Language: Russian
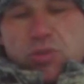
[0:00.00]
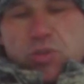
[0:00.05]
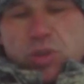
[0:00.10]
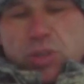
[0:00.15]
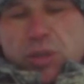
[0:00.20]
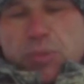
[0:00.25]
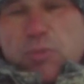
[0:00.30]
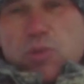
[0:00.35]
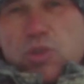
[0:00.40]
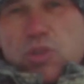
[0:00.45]
что
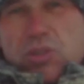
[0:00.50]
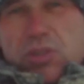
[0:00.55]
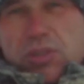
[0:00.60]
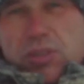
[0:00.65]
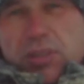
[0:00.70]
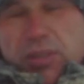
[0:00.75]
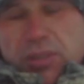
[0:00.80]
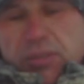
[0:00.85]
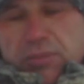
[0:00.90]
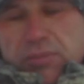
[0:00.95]
она может
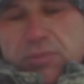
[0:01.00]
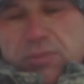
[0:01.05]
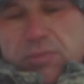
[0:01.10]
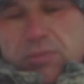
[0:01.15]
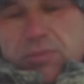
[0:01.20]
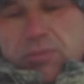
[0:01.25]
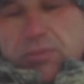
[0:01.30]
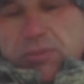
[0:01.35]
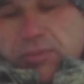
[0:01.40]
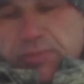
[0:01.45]
ну,
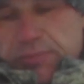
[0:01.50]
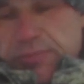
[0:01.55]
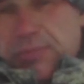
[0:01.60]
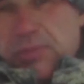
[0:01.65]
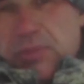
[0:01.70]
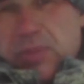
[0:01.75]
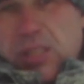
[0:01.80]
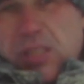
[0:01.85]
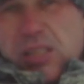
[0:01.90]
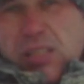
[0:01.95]

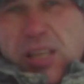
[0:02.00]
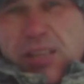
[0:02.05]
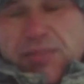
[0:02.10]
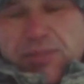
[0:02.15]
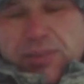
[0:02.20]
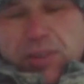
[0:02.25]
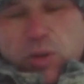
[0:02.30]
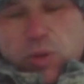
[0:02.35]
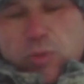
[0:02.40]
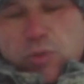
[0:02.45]
достать
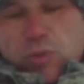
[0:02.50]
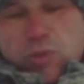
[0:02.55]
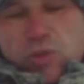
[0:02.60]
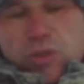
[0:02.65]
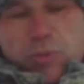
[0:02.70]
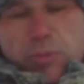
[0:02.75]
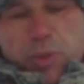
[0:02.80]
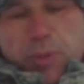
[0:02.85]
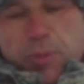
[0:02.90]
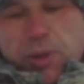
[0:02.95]
в таком
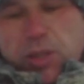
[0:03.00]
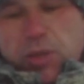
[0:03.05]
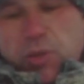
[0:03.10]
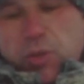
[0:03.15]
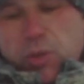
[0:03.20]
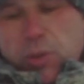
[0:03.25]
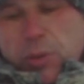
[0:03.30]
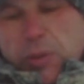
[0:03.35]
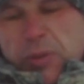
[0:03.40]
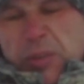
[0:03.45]
случае
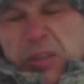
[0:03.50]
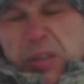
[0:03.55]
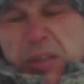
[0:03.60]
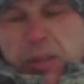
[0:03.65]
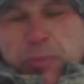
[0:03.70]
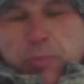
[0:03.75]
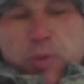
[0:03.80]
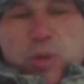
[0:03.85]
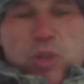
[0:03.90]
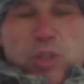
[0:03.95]
приманку,
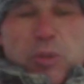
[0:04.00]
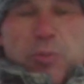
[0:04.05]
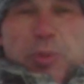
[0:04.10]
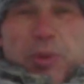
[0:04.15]
просто